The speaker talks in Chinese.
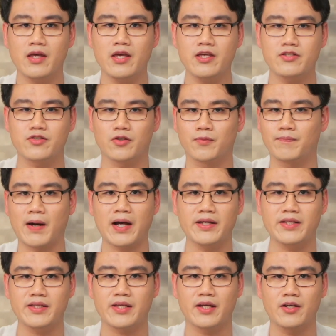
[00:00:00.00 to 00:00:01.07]
一九八一
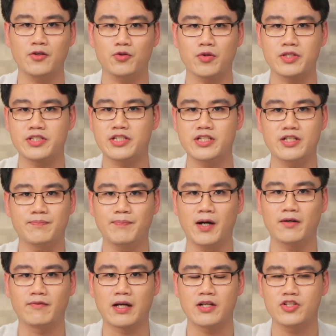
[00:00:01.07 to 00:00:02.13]
年六月七日
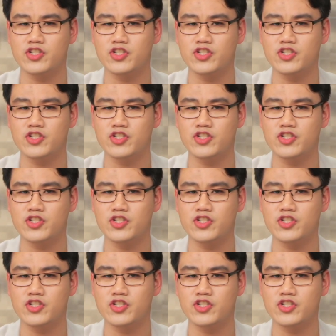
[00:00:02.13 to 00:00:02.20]
傍晚，